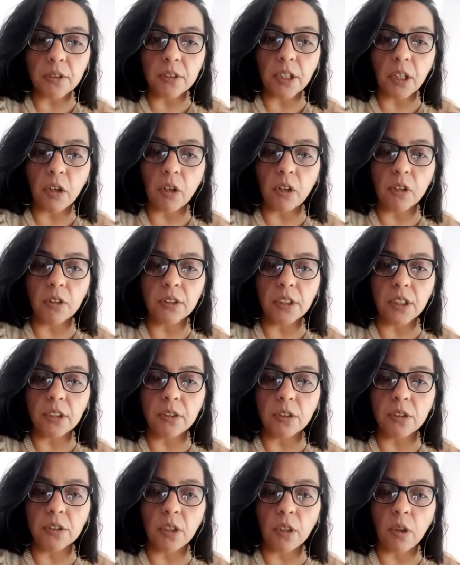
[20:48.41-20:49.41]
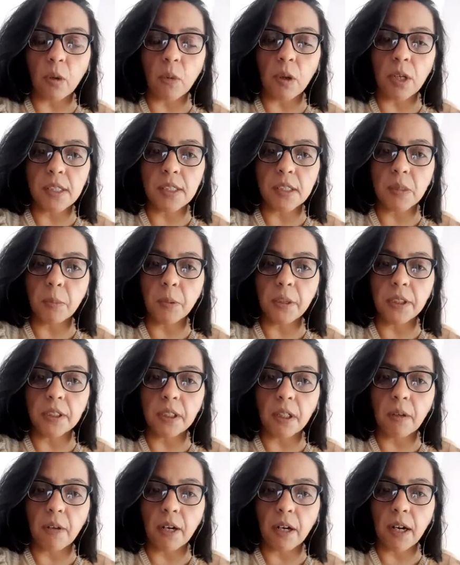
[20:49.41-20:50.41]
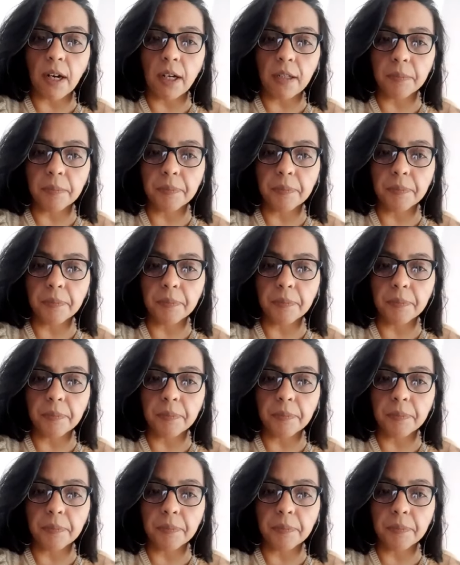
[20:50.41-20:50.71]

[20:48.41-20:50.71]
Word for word: de los contextos en los cuales se puede trabajar.